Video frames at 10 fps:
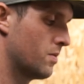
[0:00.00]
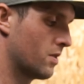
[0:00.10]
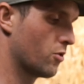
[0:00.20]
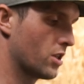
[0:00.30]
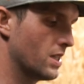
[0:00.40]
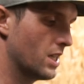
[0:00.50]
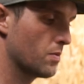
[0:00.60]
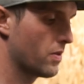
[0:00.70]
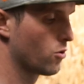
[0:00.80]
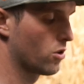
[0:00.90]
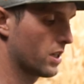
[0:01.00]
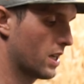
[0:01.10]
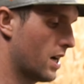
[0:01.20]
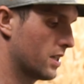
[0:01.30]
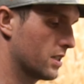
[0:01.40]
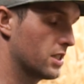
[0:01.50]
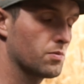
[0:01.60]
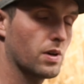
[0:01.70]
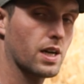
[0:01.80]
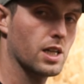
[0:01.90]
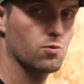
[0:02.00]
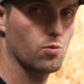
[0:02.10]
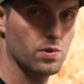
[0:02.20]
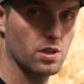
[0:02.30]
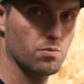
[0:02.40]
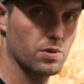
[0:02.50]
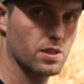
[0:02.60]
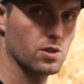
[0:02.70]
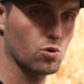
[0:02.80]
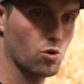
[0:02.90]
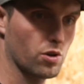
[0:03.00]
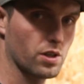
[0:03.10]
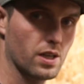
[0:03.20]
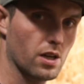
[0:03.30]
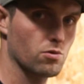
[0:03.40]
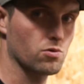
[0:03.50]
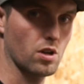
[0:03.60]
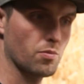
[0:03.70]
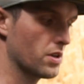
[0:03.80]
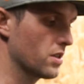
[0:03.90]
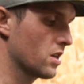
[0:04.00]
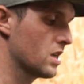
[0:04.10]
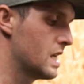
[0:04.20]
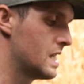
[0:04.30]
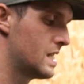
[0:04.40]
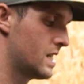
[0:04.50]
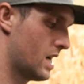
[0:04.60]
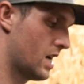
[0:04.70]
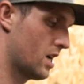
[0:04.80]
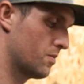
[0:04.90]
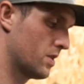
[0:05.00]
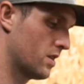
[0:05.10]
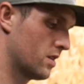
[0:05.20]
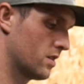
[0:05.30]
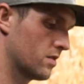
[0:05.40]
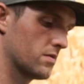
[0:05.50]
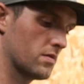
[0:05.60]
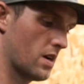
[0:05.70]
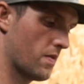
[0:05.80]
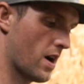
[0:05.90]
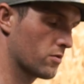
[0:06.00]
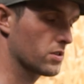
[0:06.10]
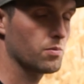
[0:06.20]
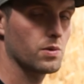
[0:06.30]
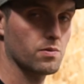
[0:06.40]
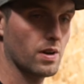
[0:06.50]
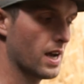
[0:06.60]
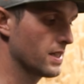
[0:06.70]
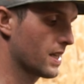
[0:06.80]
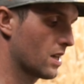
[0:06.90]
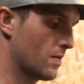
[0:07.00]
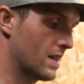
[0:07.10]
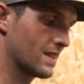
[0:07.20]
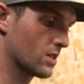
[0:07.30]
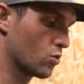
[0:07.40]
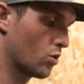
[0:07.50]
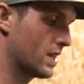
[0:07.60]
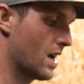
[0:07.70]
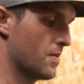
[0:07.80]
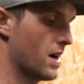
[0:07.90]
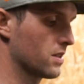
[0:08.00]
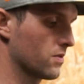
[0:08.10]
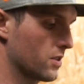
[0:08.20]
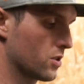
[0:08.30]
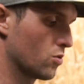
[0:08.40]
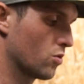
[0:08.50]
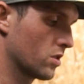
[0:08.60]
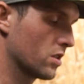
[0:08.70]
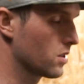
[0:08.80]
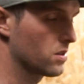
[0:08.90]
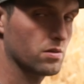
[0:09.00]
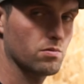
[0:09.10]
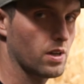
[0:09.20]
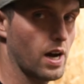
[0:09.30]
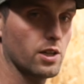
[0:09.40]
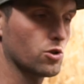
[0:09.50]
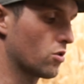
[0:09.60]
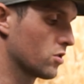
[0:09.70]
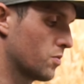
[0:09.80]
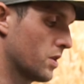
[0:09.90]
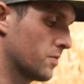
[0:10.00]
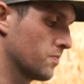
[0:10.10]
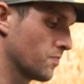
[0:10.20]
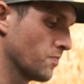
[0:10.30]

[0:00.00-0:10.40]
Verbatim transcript: man würde ihn nicht mehr wirklich gerade kriegen, man kann es probieren, ein bisschen zu korrigieren und zu reparieren. Aber erfahrungsgemäß, wenn ein Sattel mal so dermaßen verzogen ist, keine Chance mehr.